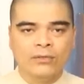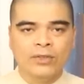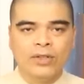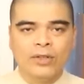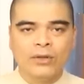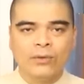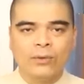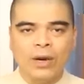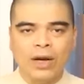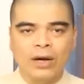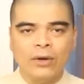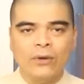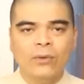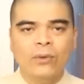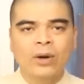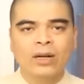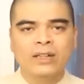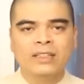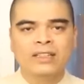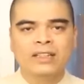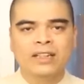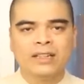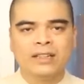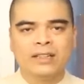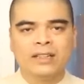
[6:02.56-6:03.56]
vì quá
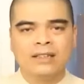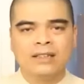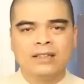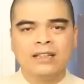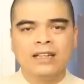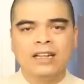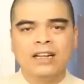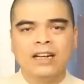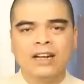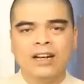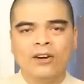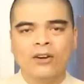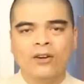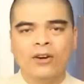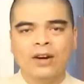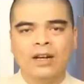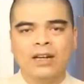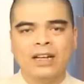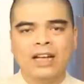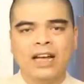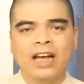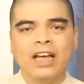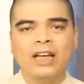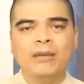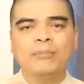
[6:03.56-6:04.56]
cuồng nhiệt nên là họ
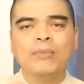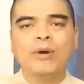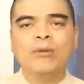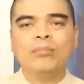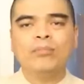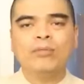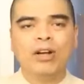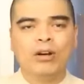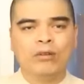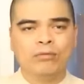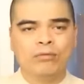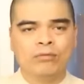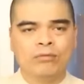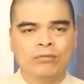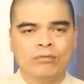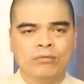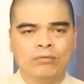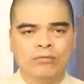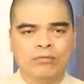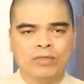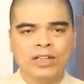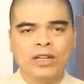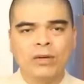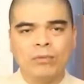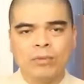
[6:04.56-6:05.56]
lại hay bốc đồng
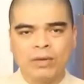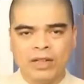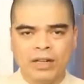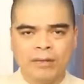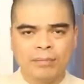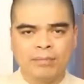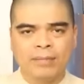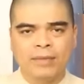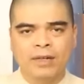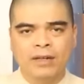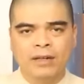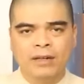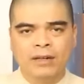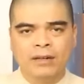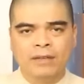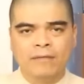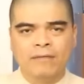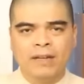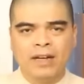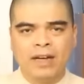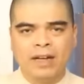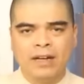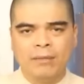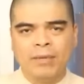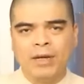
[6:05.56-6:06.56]
với đồng nghiệp
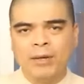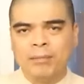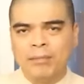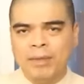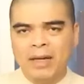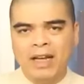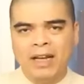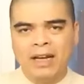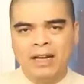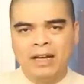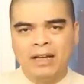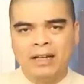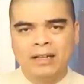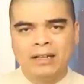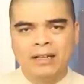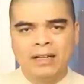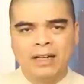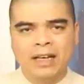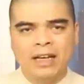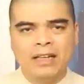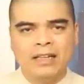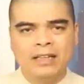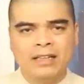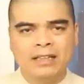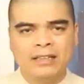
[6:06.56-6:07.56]
và bạn bè
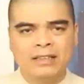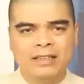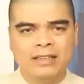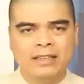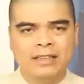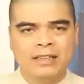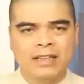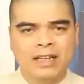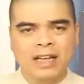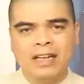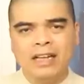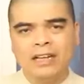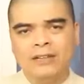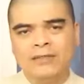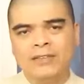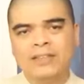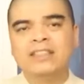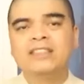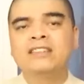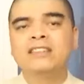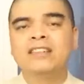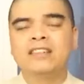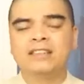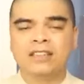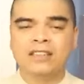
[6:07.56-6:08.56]
hay là gì? Hay là với
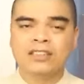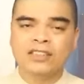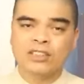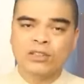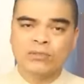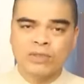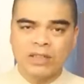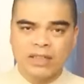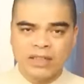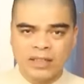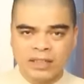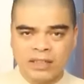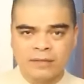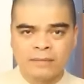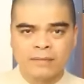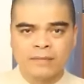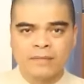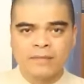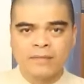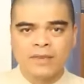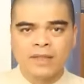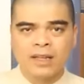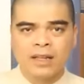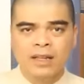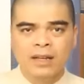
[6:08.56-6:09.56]
những người thân trong gia đình.
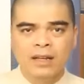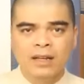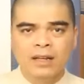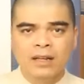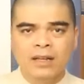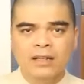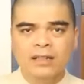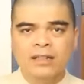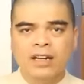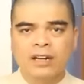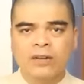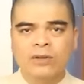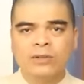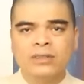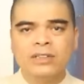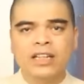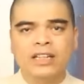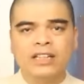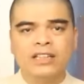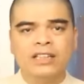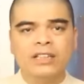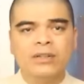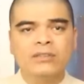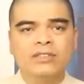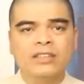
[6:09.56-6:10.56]
Lửa có
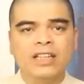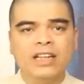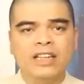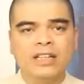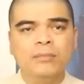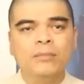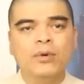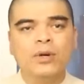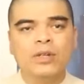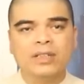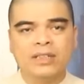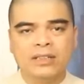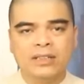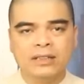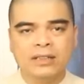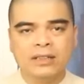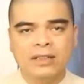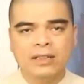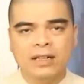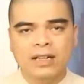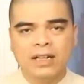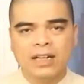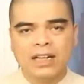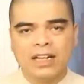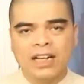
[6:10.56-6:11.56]
thể thiêu cháy mọi thứ,
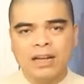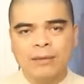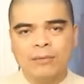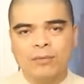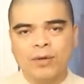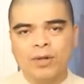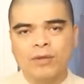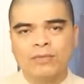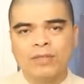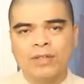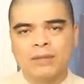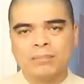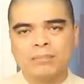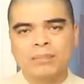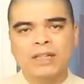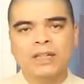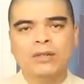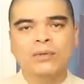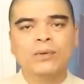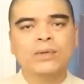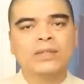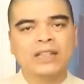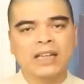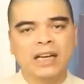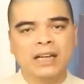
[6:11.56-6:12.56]
làm mọi vật bị
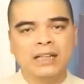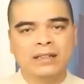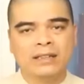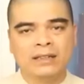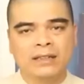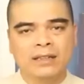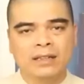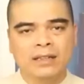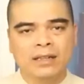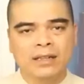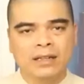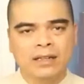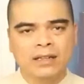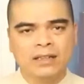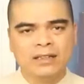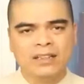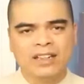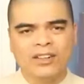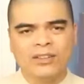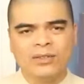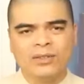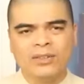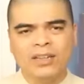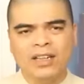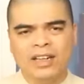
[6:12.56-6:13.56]
lụi tàn.
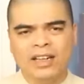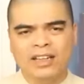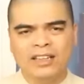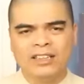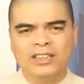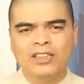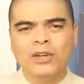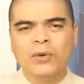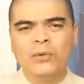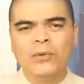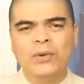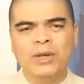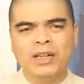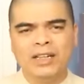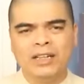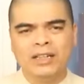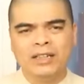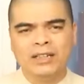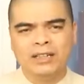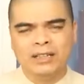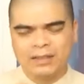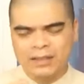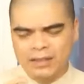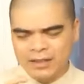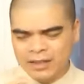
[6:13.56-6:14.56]
Lửa có thể thiêu hủy
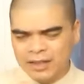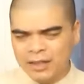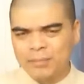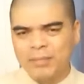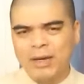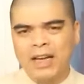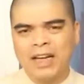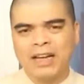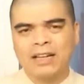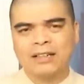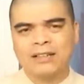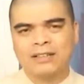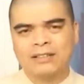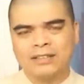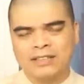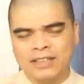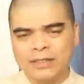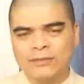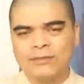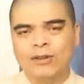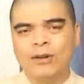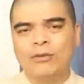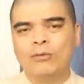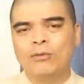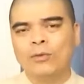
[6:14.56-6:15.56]
tiền bạc,
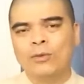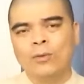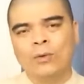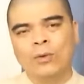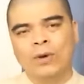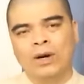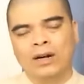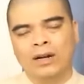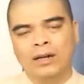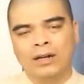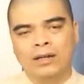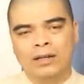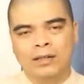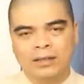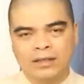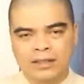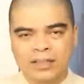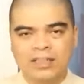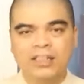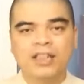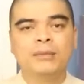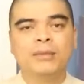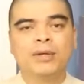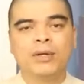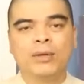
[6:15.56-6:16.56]
danh vọng của
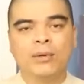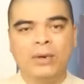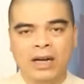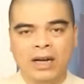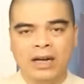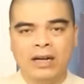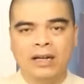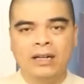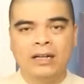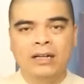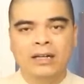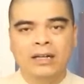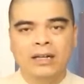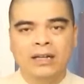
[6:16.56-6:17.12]
những người mệnh hỏa